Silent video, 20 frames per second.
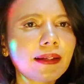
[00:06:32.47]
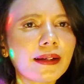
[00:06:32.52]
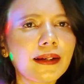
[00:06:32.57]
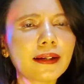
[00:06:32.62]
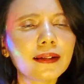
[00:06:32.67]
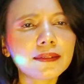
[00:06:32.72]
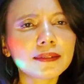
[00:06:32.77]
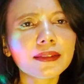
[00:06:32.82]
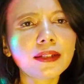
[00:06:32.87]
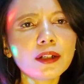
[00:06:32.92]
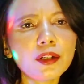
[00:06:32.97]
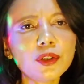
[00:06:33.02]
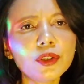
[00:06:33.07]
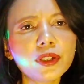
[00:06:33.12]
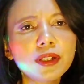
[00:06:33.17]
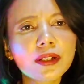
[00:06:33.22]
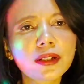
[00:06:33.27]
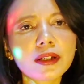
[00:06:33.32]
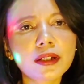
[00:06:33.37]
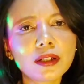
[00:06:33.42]
atau
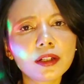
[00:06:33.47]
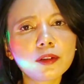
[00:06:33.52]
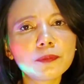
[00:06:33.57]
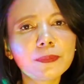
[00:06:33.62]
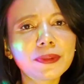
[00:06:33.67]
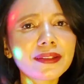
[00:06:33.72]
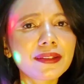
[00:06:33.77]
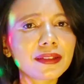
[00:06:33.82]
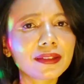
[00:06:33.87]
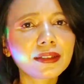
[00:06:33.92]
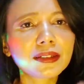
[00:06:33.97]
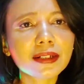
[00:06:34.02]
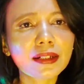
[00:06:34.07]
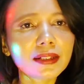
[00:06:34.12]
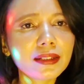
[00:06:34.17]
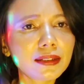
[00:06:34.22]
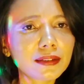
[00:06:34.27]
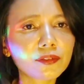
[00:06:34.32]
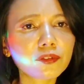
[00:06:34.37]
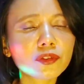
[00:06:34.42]
ya kalau misalnya
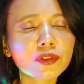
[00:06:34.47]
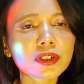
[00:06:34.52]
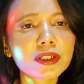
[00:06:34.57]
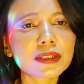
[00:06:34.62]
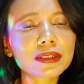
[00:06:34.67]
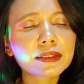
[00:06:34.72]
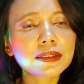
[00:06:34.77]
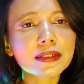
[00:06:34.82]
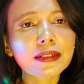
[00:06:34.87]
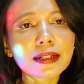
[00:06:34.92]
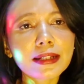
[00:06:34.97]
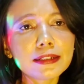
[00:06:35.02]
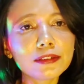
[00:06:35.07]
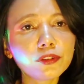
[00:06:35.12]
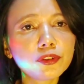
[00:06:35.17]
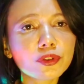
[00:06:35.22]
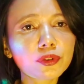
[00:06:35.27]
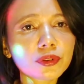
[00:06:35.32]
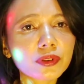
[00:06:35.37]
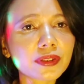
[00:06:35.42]
kalian sudah
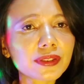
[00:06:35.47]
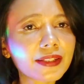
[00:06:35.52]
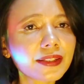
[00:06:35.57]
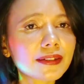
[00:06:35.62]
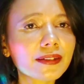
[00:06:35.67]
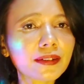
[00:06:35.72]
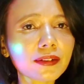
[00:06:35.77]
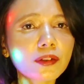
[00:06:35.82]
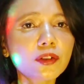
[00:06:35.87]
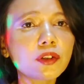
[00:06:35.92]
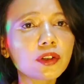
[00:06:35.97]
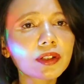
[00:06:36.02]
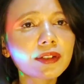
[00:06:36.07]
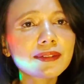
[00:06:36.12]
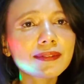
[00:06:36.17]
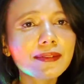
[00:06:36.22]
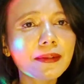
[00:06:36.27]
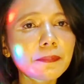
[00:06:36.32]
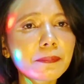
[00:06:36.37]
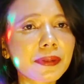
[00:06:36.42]
terlanjur
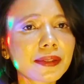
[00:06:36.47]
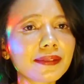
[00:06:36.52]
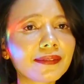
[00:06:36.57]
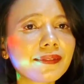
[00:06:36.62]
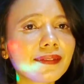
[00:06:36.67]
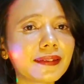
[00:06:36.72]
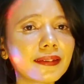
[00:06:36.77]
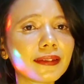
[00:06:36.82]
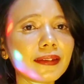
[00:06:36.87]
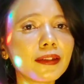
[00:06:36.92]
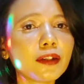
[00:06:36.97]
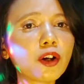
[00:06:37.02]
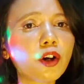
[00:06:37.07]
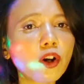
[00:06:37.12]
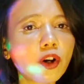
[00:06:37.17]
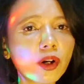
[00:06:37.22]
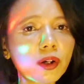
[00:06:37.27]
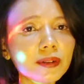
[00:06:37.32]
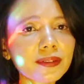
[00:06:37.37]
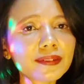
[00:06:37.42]
direcord sama si
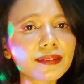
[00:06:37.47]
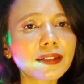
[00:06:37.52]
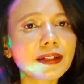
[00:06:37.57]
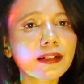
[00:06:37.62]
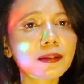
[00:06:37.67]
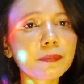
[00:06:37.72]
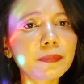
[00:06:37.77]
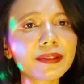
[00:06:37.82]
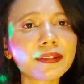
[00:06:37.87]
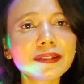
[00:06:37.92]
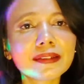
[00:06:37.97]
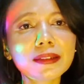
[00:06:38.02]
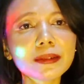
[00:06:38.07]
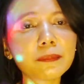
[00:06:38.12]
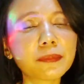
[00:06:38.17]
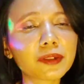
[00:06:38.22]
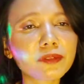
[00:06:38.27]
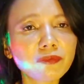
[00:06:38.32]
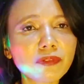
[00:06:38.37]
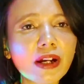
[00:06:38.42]
host yang
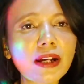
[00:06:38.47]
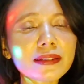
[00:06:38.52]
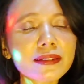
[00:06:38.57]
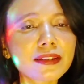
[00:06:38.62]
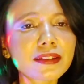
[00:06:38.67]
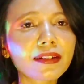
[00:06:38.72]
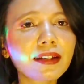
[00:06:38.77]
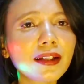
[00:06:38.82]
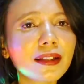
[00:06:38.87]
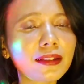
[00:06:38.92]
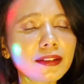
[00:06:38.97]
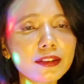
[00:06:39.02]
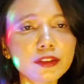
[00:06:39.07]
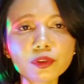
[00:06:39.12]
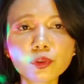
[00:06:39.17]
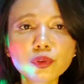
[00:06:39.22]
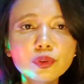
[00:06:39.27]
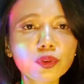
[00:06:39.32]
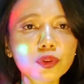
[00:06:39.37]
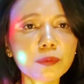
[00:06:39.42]
misalnya manfaatin hal
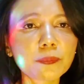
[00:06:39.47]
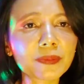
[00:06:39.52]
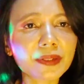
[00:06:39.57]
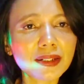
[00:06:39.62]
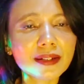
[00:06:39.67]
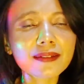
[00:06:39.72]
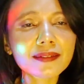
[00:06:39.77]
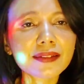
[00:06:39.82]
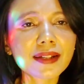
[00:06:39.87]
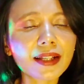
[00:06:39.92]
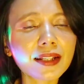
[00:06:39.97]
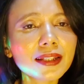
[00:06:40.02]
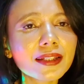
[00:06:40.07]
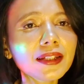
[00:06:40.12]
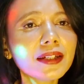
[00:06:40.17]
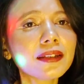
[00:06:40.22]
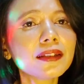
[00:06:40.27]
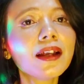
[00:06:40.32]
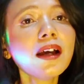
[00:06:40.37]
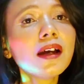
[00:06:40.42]
itu untuk meras
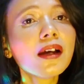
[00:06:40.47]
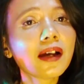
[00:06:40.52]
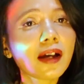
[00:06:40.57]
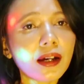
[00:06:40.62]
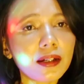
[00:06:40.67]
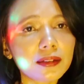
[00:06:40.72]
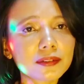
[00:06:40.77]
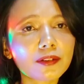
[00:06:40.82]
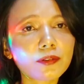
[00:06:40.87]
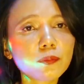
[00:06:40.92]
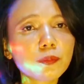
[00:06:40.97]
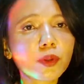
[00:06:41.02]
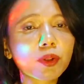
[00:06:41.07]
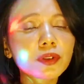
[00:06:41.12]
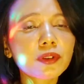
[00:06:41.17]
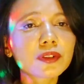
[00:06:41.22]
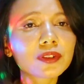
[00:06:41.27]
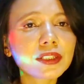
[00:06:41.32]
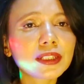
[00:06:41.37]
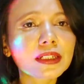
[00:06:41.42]
kalian atau
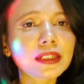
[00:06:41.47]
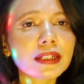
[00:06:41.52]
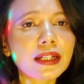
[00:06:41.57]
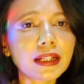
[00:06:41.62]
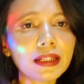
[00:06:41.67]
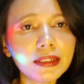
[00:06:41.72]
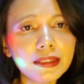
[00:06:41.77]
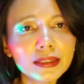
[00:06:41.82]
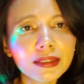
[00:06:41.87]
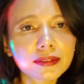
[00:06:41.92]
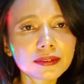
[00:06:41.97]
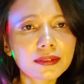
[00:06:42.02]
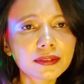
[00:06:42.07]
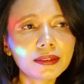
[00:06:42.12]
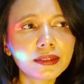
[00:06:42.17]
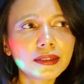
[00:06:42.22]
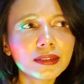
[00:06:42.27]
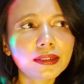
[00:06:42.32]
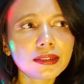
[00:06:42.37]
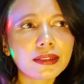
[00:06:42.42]
morotin
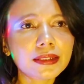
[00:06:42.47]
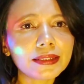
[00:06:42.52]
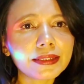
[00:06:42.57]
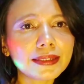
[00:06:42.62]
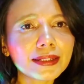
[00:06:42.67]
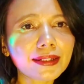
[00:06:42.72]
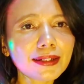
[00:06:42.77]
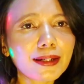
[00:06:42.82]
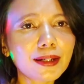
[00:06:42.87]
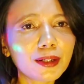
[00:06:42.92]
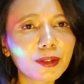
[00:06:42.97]
kalian ya